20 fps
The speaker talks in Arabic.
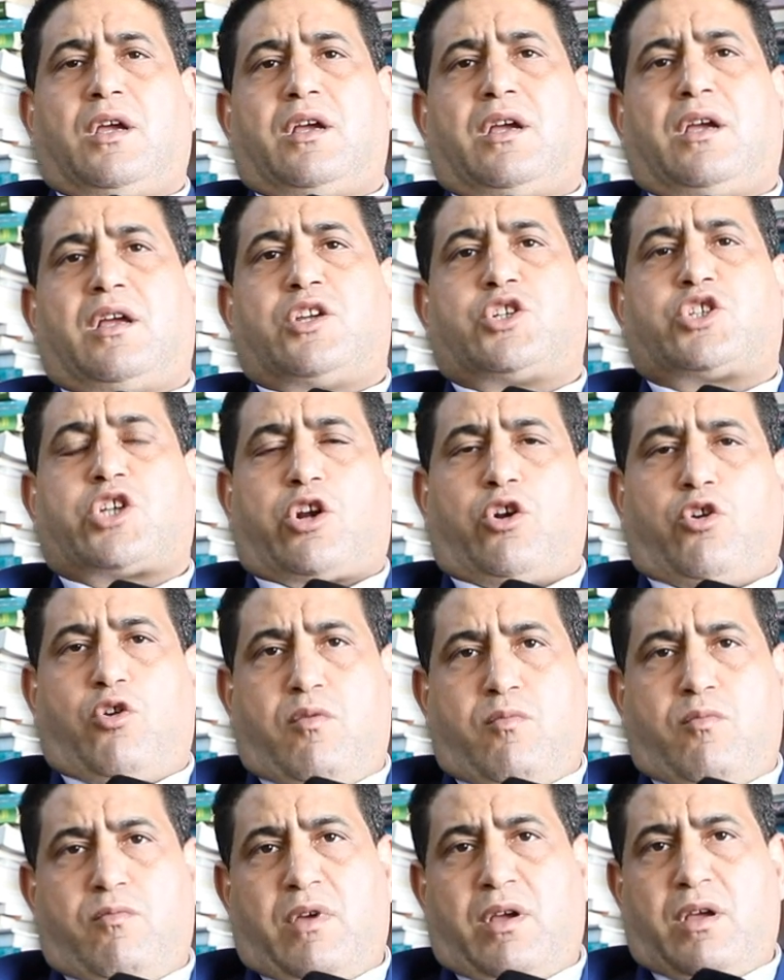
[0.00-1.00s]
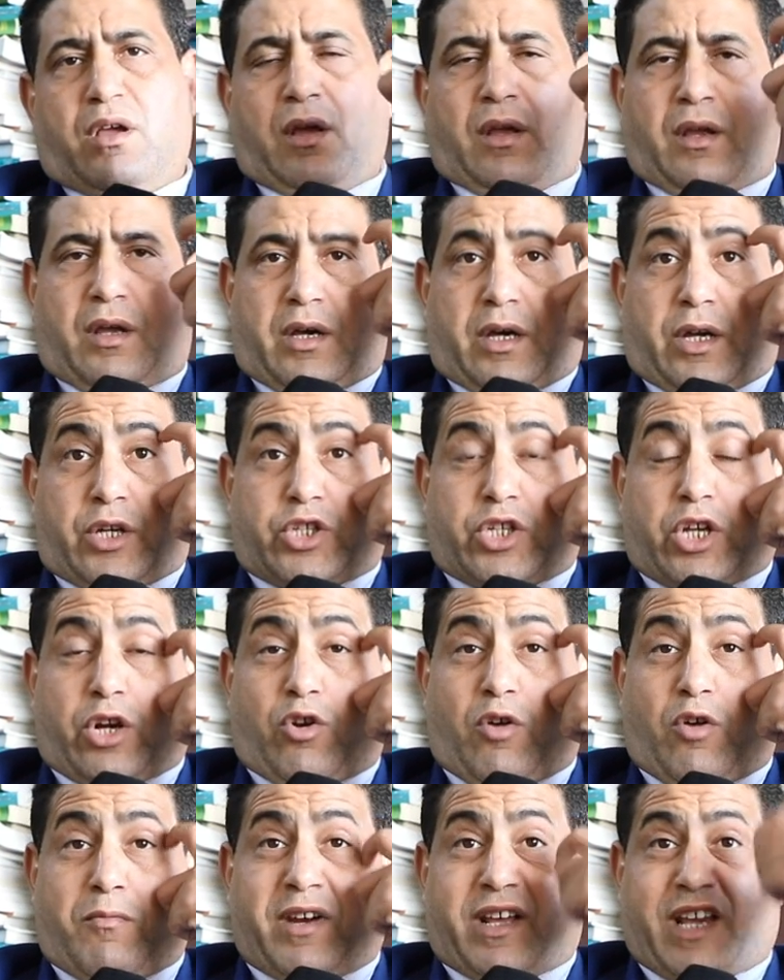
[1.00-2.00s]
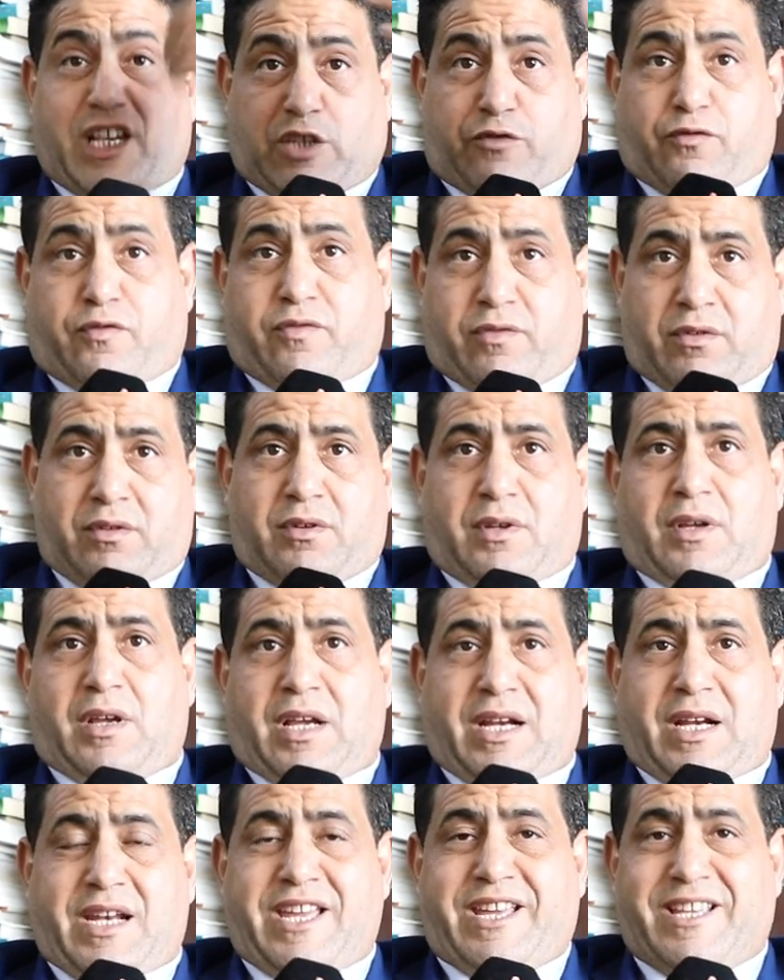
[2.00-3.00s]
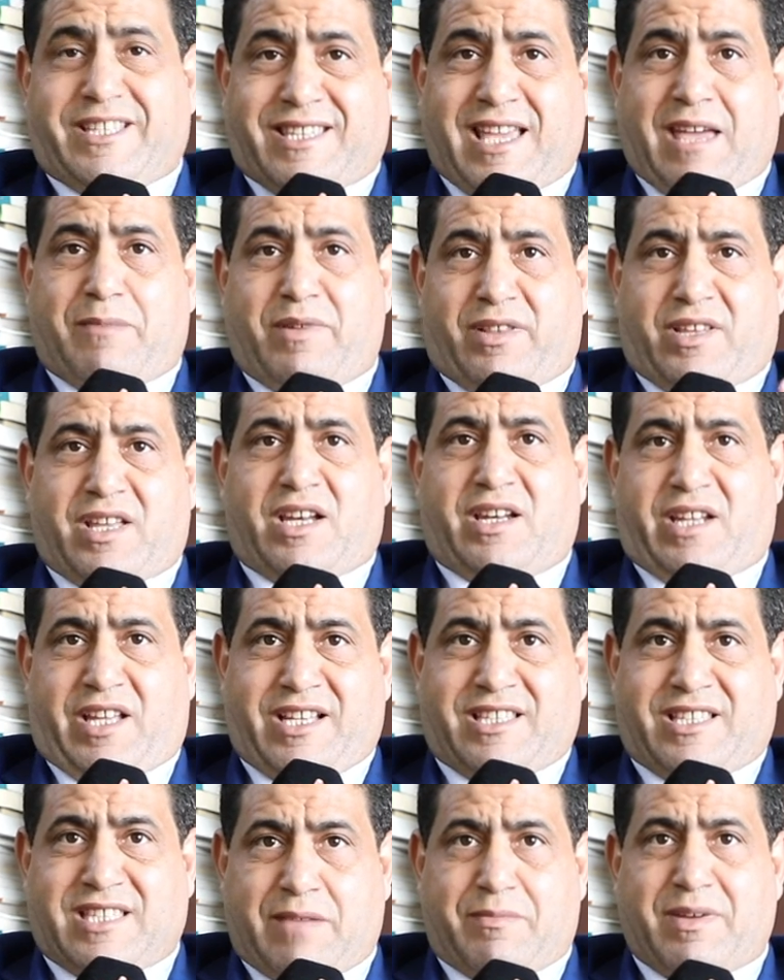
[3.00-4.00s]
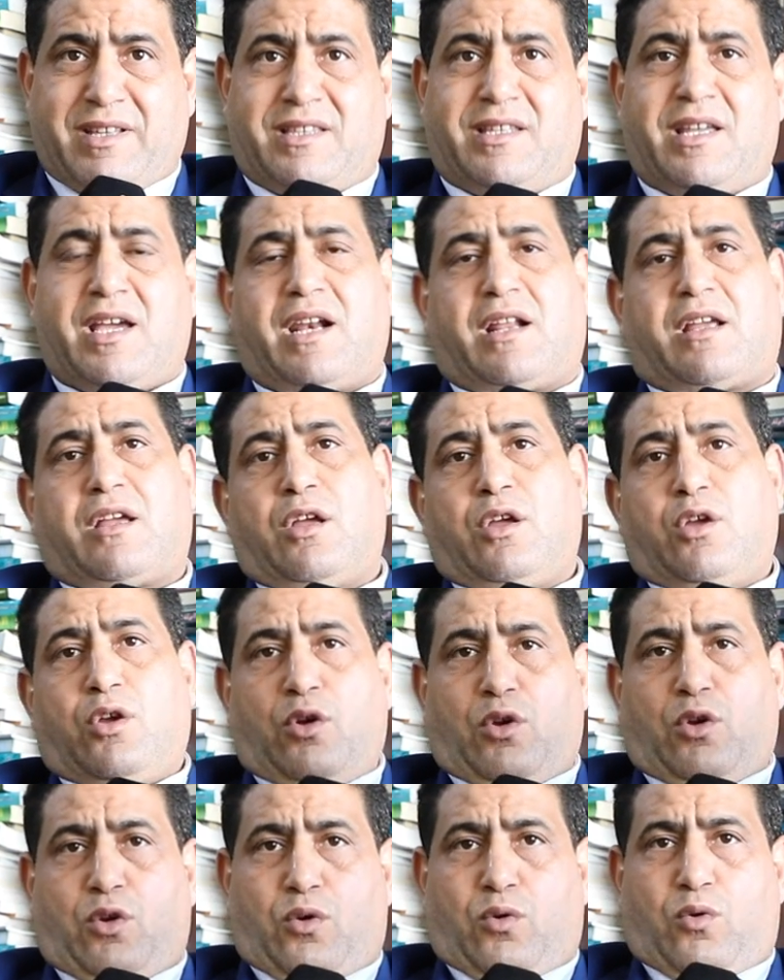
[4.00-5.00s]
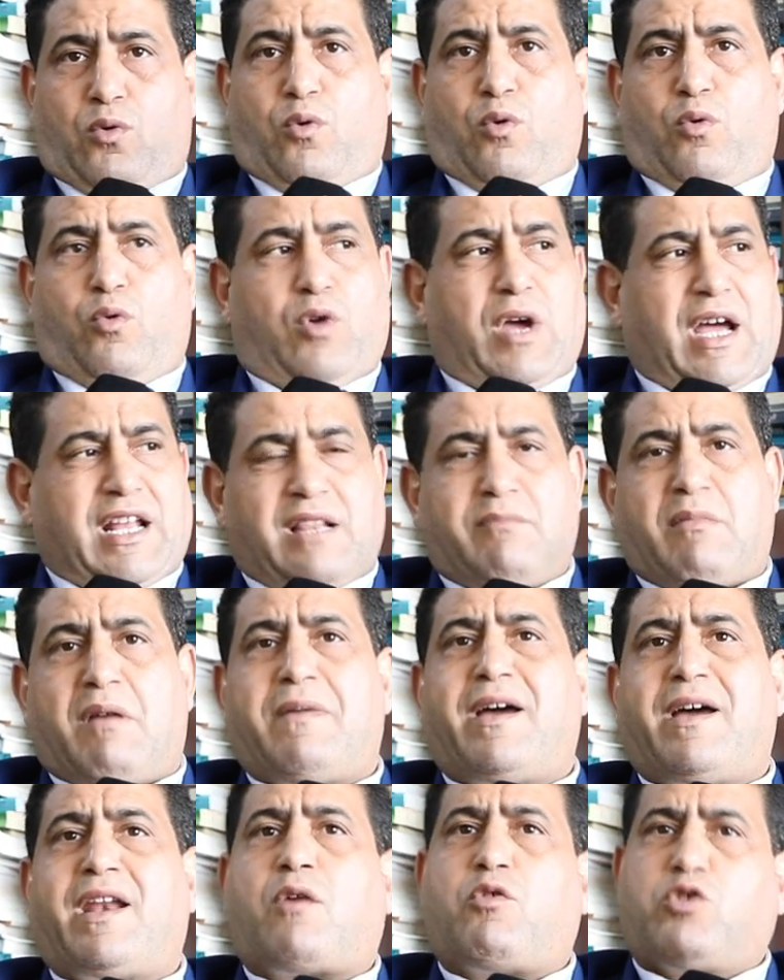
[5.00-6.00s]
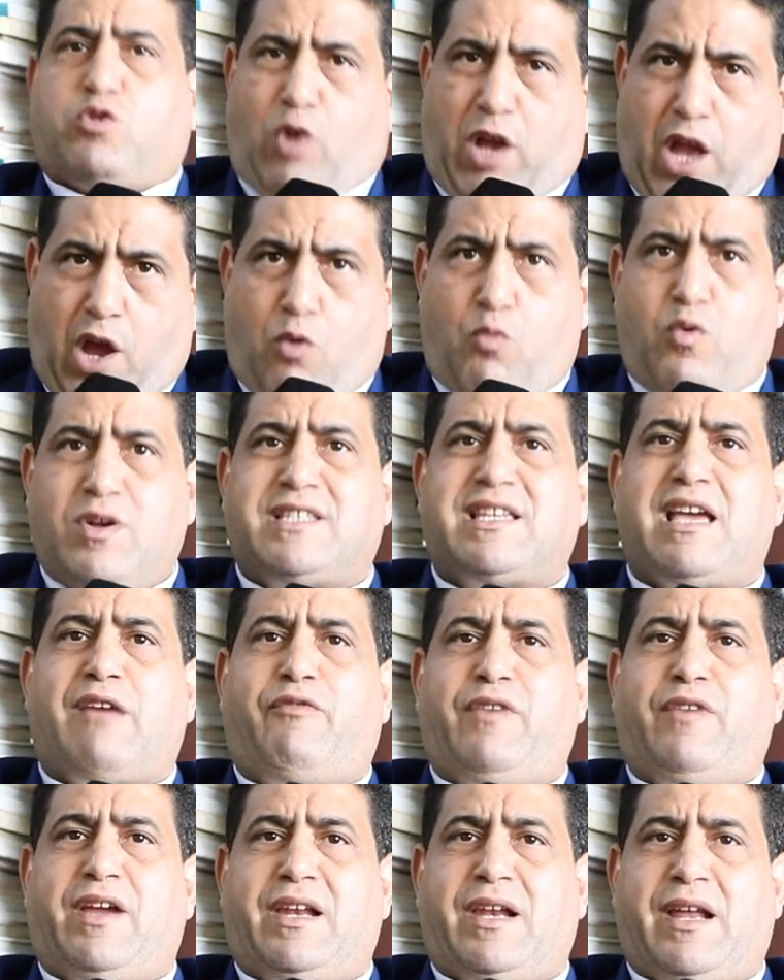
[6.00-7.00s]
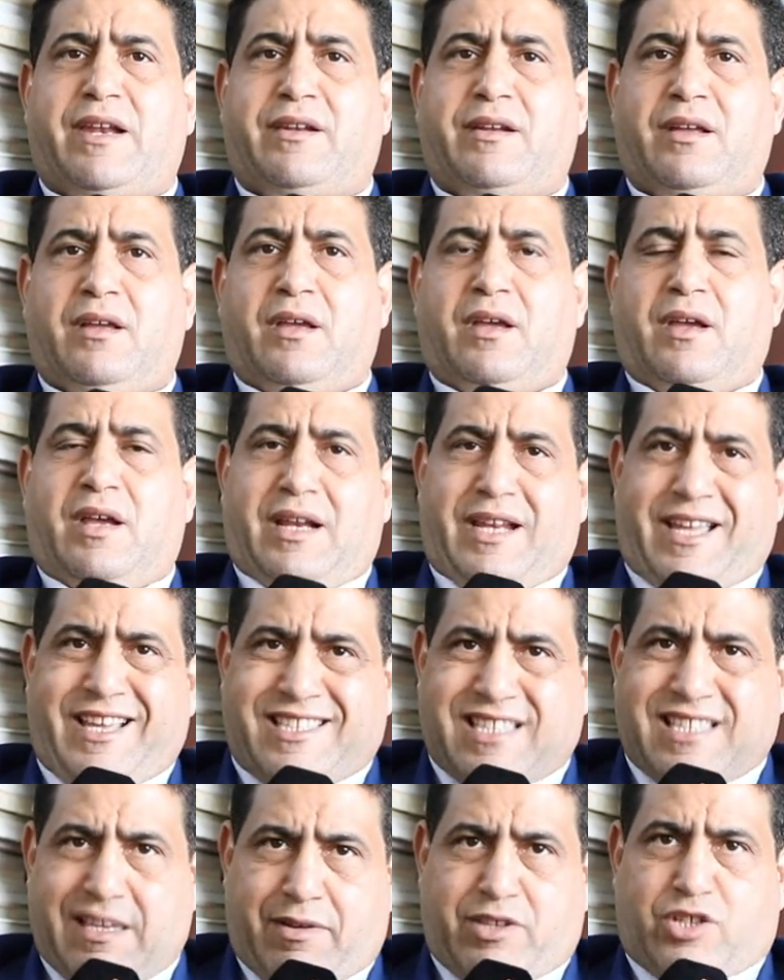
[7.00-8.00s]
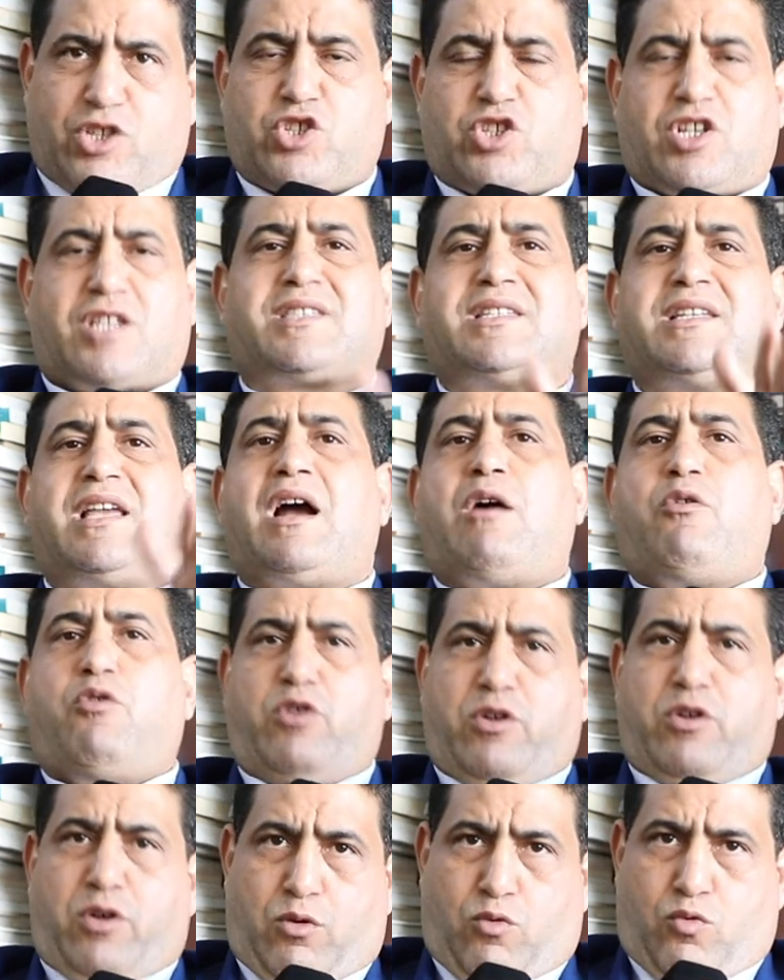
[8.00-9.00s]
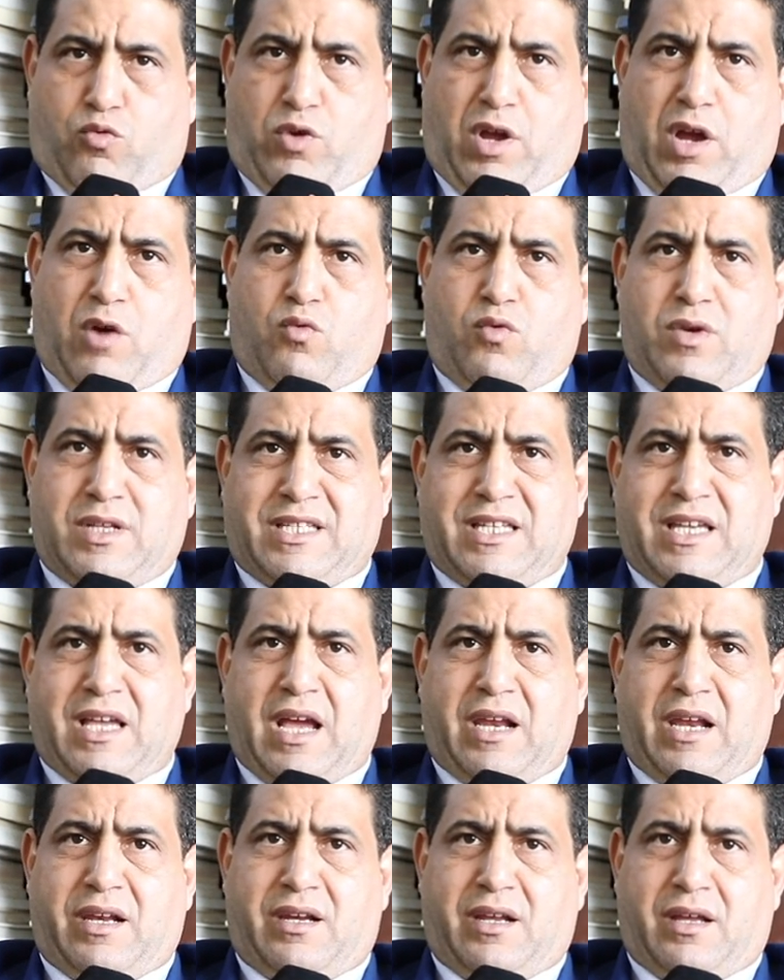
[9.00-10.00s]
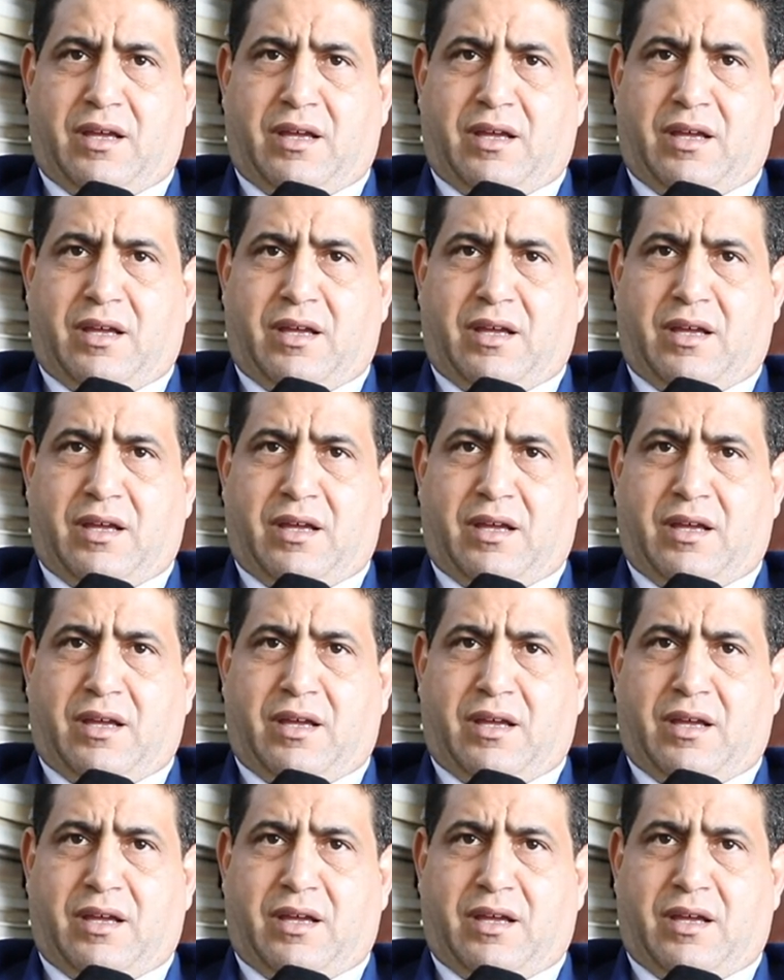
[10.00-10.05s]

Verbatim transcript: نشر لهم نشر لهم الكشف الحسابي ديال الحسابات ديالك وهذه المبالغ واش حولتيها فعلا لحساباتك الشخصيه او حولتيها